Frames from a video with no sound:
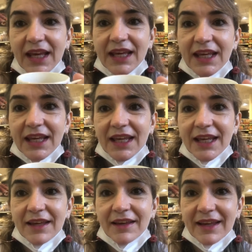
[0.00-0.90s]

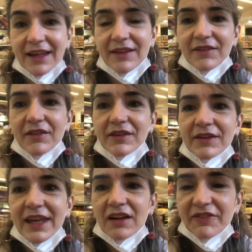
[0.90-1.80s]
E
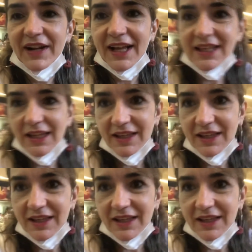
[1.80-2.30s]
quero falar aqui